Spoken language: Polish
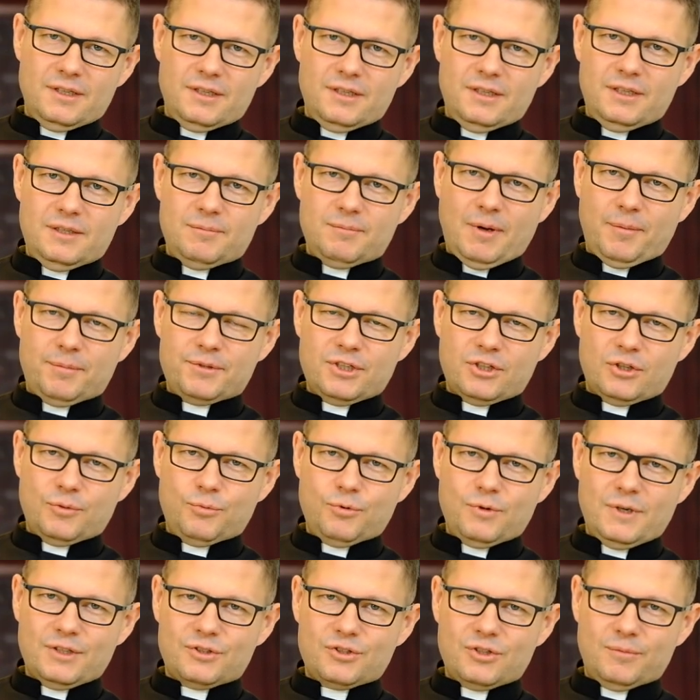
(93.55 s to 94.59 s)
I babcia
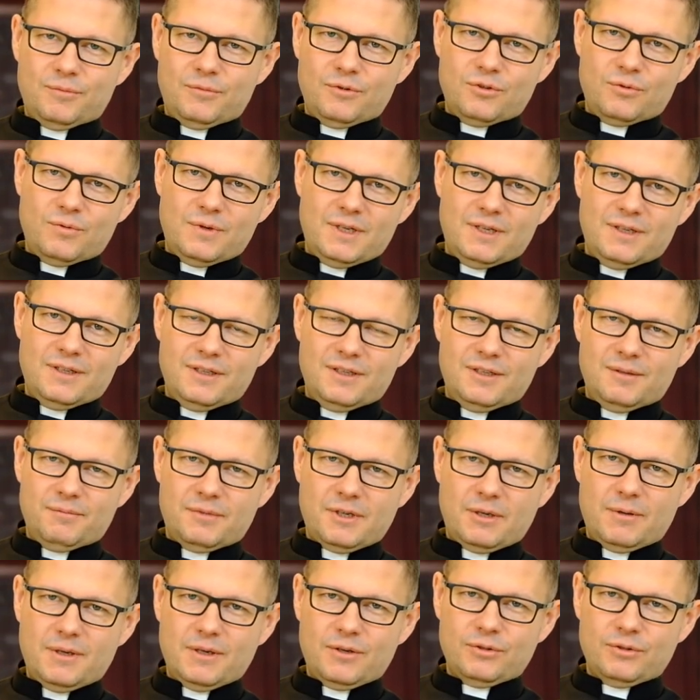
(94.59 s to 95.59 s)
robiła co mogła, brała